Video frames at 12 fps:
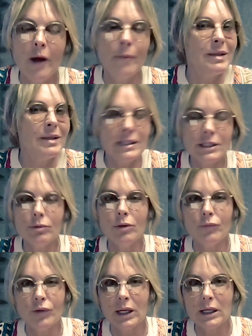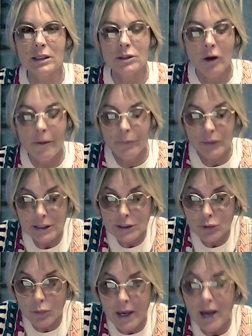Mas isso não é um fracasso,
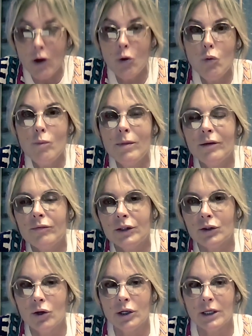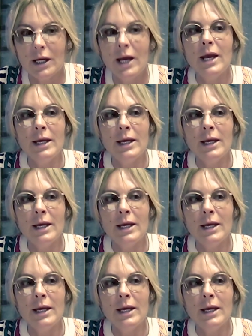isso é uma vitória.